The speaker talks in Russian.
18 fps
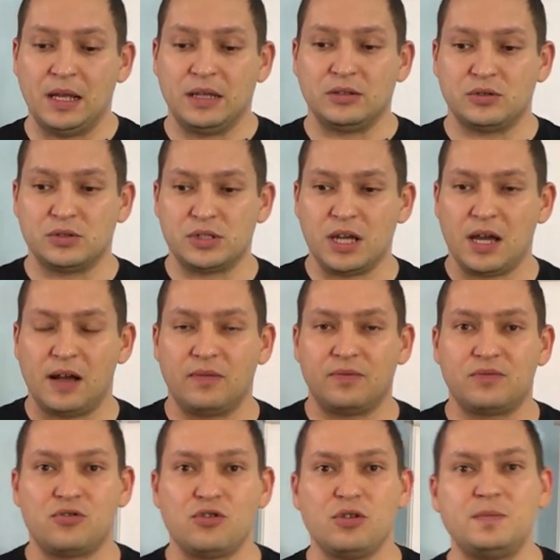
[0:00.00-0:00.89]

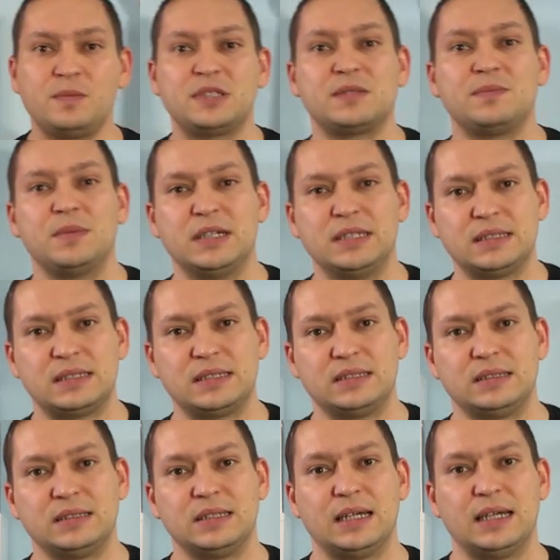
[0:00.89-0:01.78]
Друзья, в чем
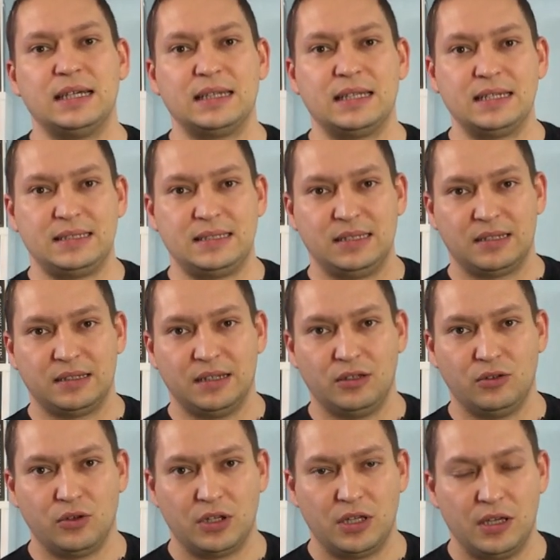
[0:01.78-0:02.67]
смысл этой
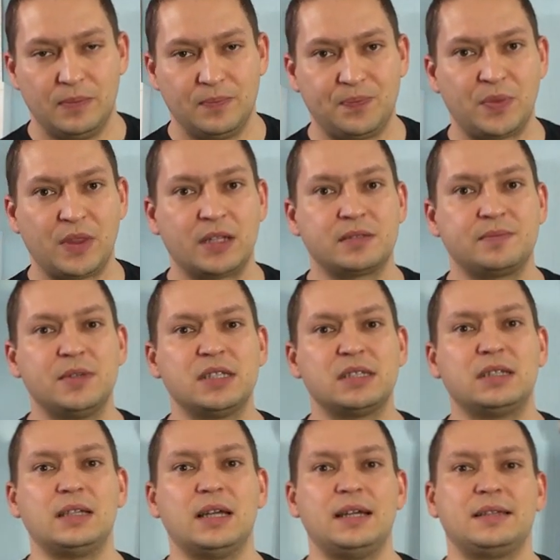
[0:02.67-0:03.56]
технологии?
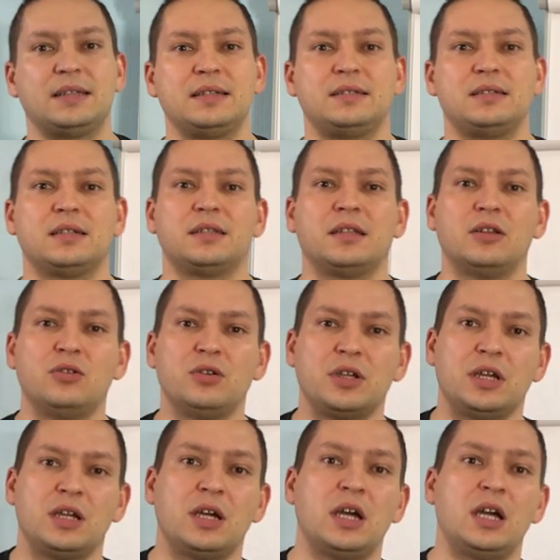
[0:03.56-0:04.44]
Смысл этой
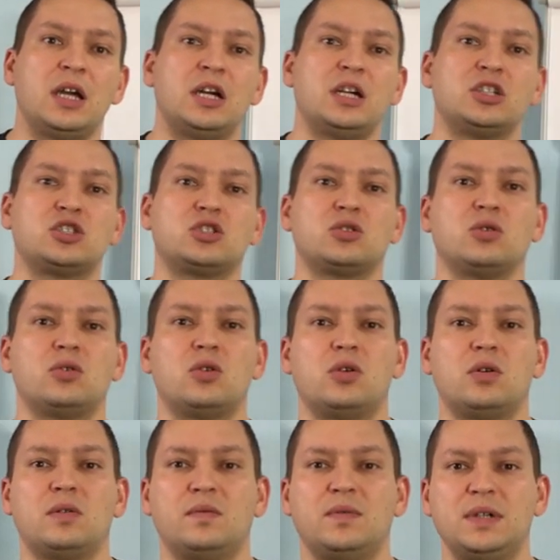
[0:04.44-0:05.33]
технологии,
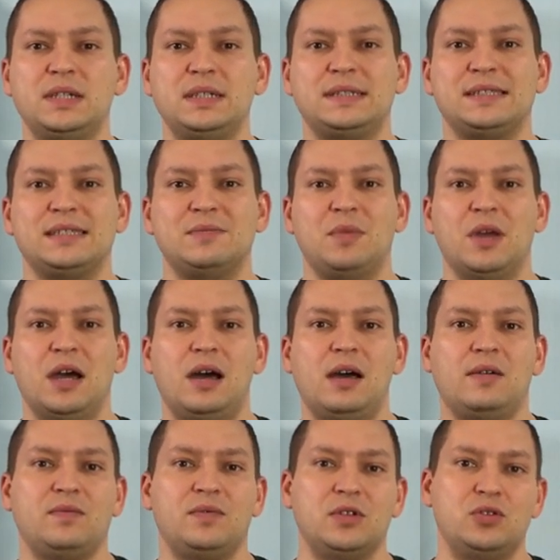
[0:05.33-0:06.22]
что вы
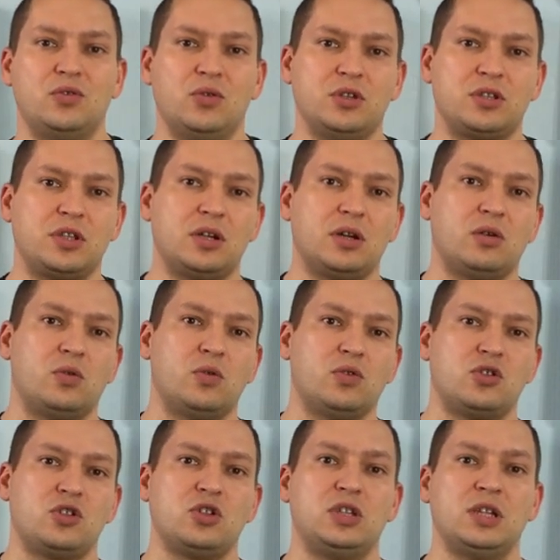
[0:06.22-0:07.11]
себя ведете
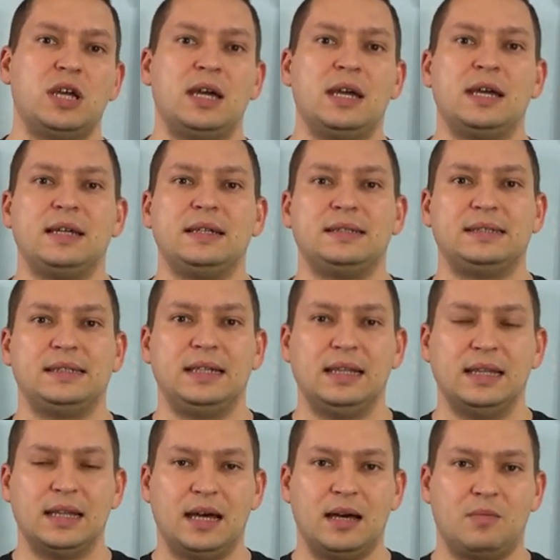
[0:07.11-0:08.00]
очень
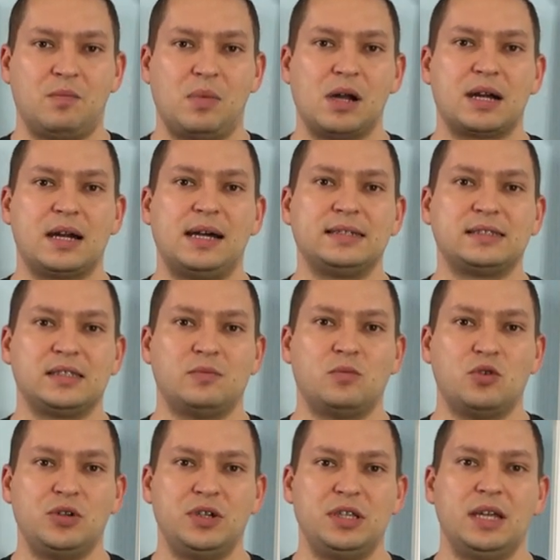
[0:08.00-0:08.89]
сильно
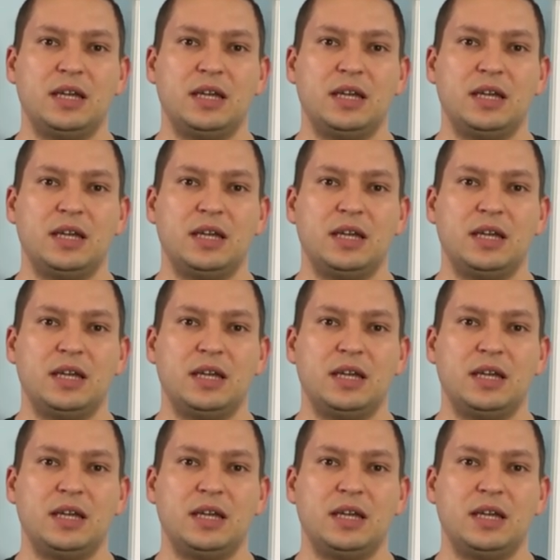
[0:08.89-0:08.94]
по-разному и